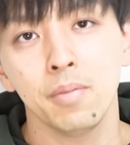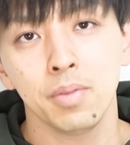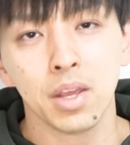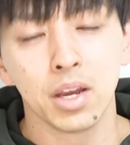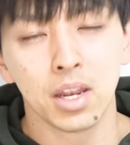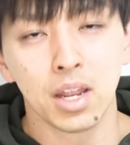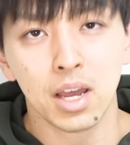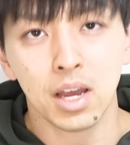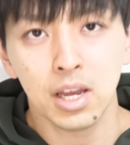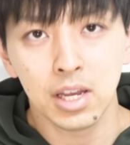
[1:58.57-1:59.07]
だ
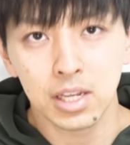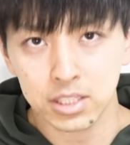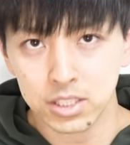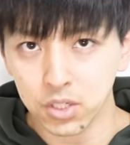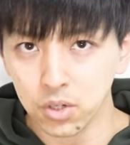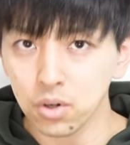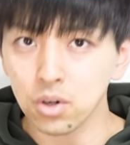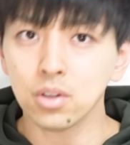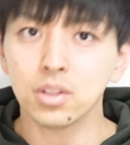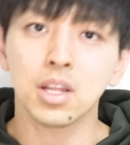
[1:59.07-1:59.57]
から、
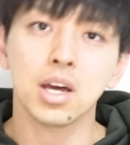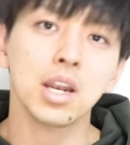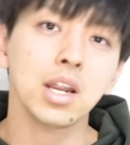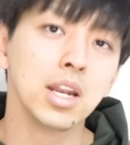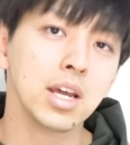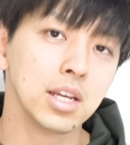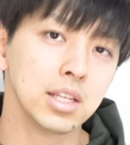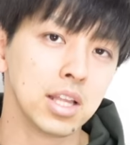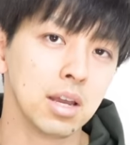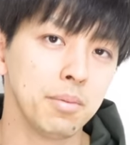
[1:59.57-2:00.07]
そうなら
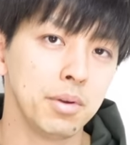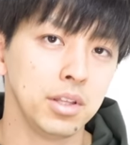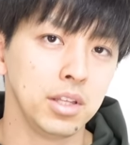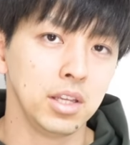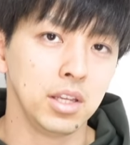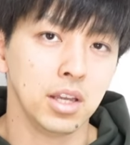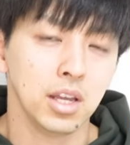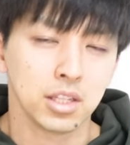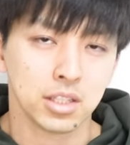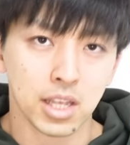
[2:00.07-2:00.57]
ないため
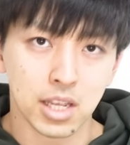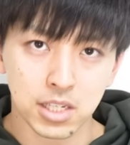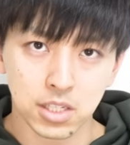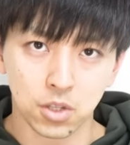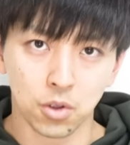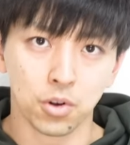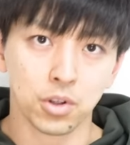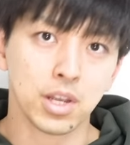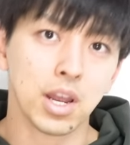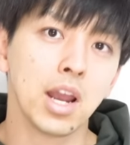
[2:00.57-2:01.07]
に、
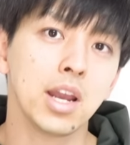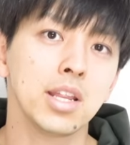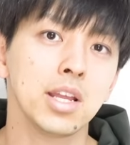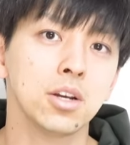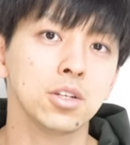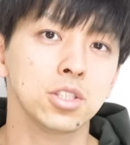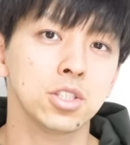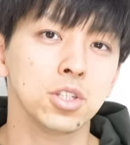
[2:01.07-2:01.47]
テストのやり直